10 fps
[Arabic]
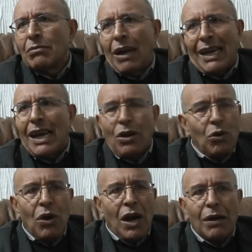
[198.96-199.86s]
معناها
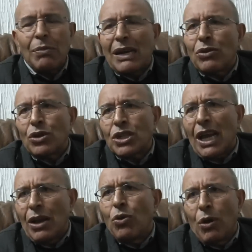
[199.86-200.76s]
هو قبل كل
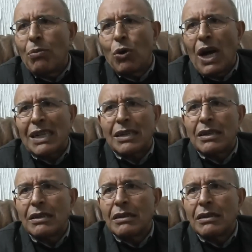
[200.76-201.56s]
شيء هو مواطن